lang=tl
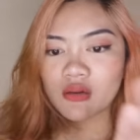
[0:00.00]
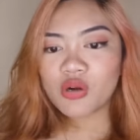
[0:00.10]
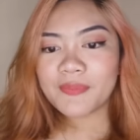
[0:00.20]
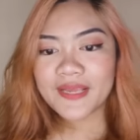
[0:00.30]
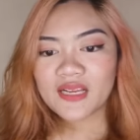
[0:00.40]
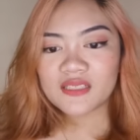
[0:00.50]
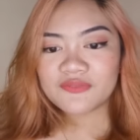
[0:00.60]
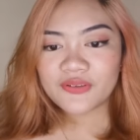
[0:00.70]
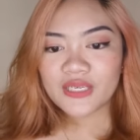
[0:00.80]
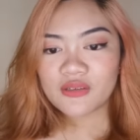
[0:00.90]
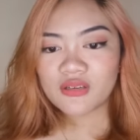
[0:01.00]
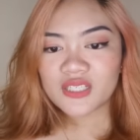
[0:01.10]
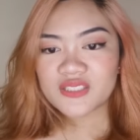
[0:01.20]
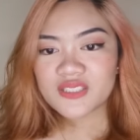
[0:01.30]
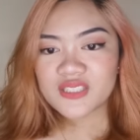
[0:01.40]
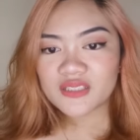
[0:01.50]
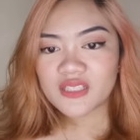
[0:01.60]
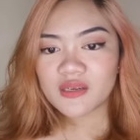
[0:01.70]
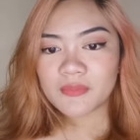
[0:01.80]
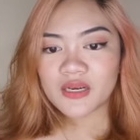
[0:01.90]
Oh my God, feeling ko nagchat-chat
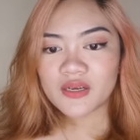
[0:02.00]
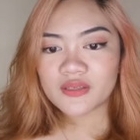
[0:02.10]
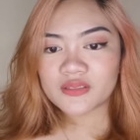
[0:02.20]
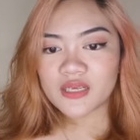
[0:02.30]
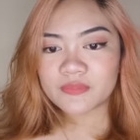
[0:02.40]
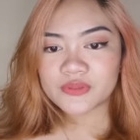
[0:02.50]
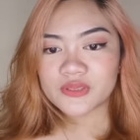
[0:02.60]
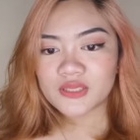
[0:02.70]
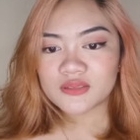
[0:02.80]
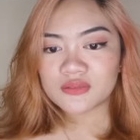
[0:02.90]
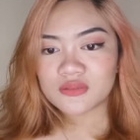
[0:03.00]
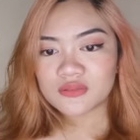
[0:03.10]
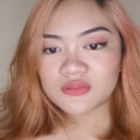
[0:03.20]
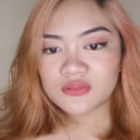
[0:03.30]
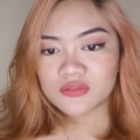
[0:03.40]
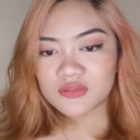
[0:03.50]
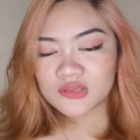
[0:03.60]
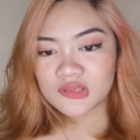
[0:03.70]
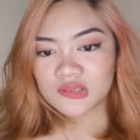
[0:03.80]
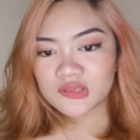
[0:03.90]
na naman kayo tapos ano,
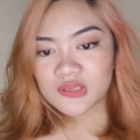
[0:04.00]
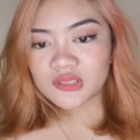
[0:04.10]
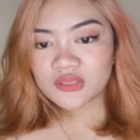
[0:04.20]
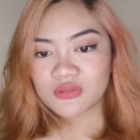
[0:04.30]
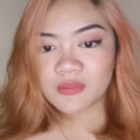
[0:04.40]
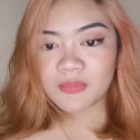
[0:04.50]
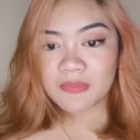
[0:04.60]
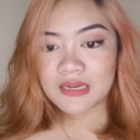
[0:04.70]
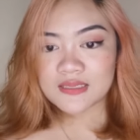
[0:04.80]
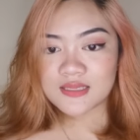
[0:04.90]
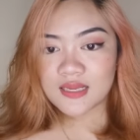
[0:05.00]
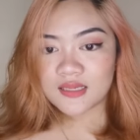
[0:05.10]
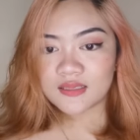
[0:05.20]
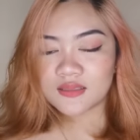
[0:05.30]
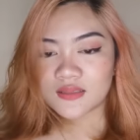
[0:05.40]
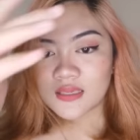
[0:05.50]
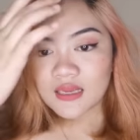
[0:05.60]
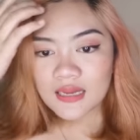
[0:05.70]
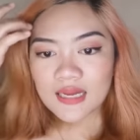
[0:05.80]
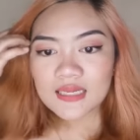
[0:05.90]
hindi ko nababasa.
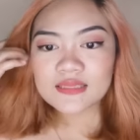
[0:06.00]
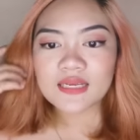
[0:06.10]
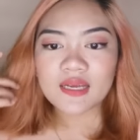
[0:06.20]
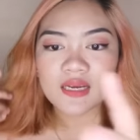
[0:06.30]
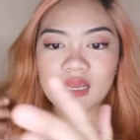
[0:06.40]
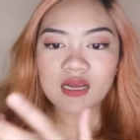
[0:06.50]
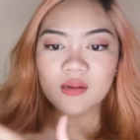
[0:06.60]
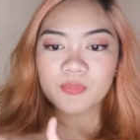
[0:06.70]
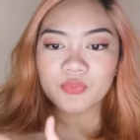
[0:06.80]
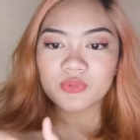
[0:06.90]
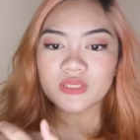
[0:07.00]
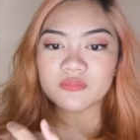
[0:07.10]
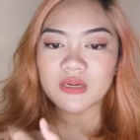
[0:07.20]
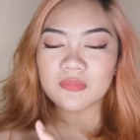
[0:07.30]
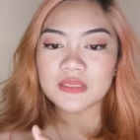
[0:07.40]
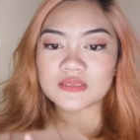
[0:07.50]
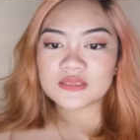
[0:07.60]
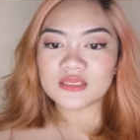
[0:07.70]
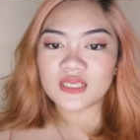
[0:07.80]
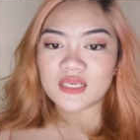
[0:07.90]
Ate, kailan ka pulit babalik
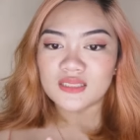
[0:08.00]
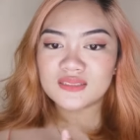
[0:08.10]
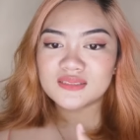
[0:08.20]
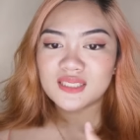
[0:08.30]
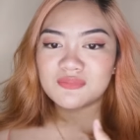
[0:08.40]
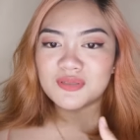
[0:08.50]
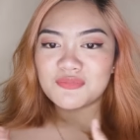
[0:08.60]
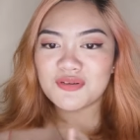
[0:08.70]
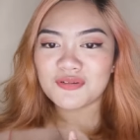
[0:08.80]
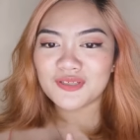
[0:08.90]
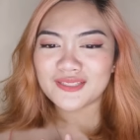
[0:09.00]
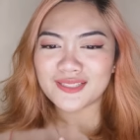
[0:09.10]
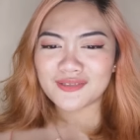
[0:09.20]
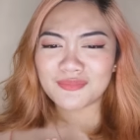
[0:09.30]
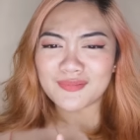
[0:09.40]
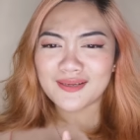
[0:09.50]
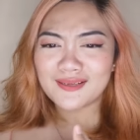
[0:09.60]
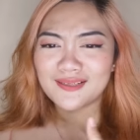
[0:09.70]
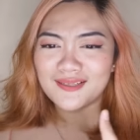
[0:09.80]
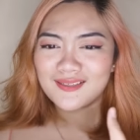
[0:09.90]
sa Thailand? Isama mo ko. Hindi ko pa
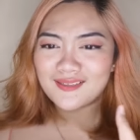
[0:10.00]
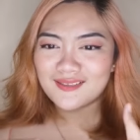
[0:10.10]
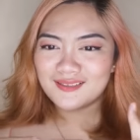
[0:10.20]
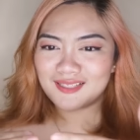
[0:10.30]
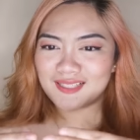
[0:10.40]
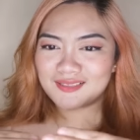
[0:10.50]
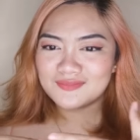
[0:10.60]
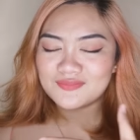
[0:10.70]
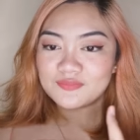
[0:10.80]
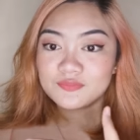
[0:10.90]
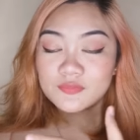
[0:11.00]
alam.